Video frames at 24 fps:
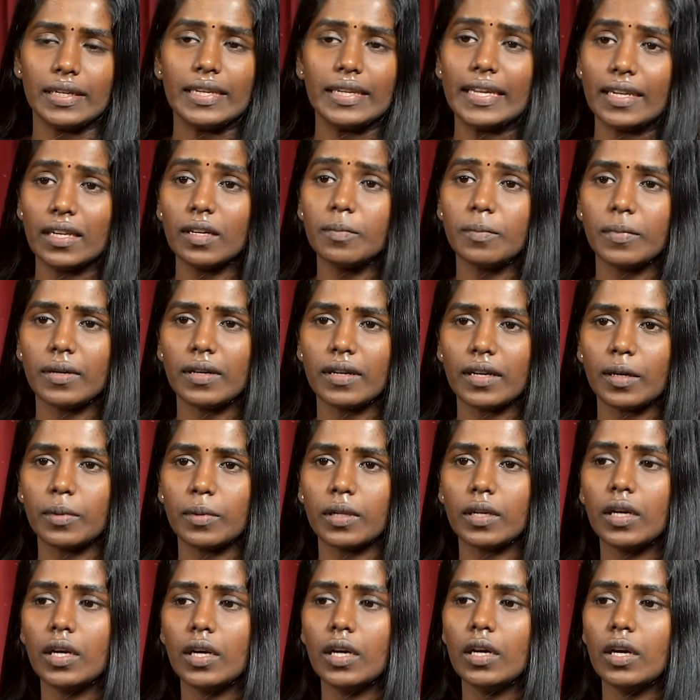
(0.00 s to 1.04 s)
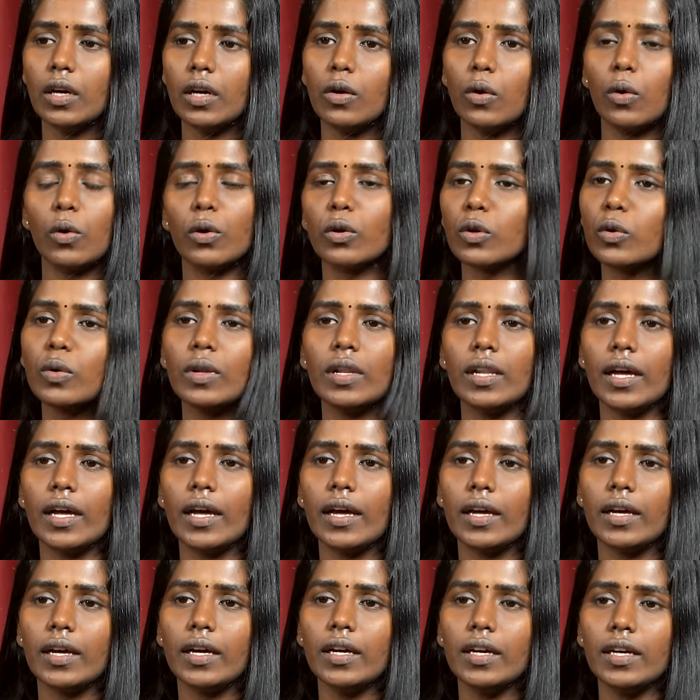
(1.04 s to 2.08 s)
நீ என்ன பண்ணுற அப்படி ஒன்றும் இல்லை
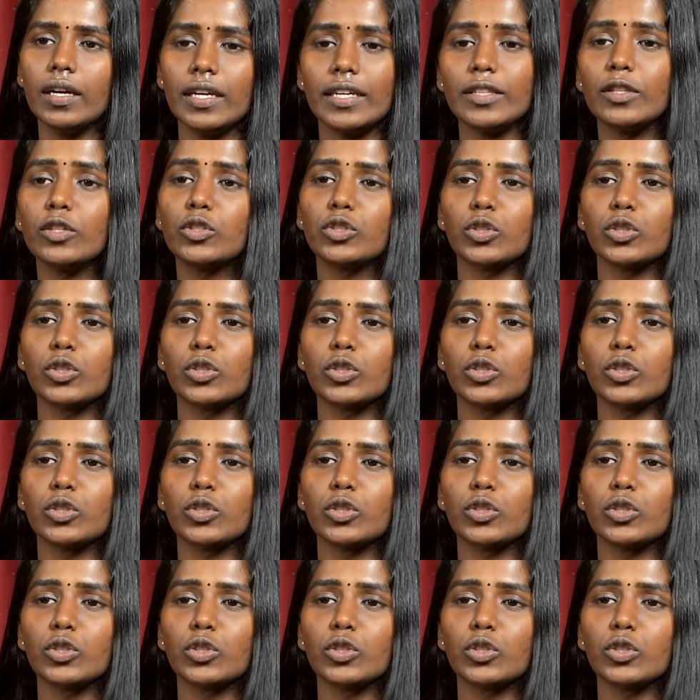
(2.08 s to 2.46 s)
இது